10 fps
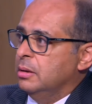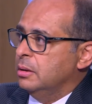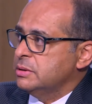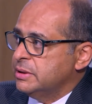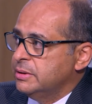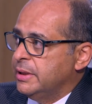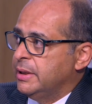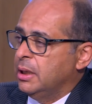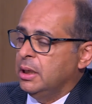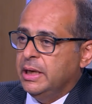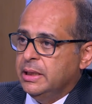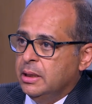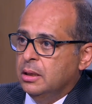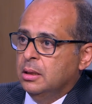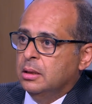اسكندريه
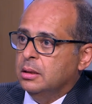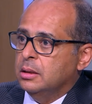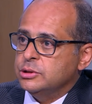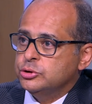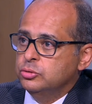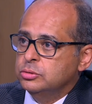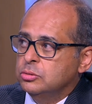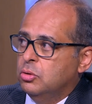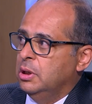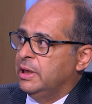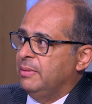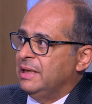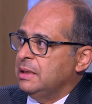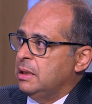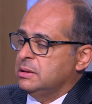احنا اسيوط كل
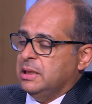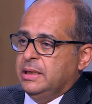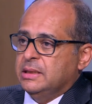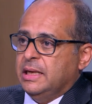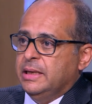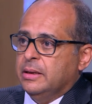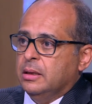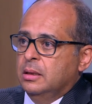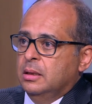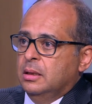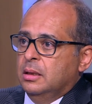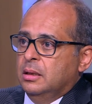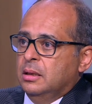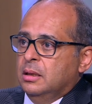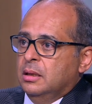الجامعات عرضت علينا نتعالجها
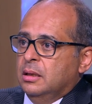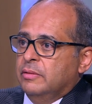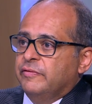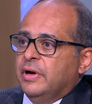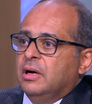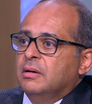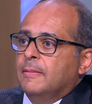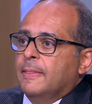ف... بس ما فيش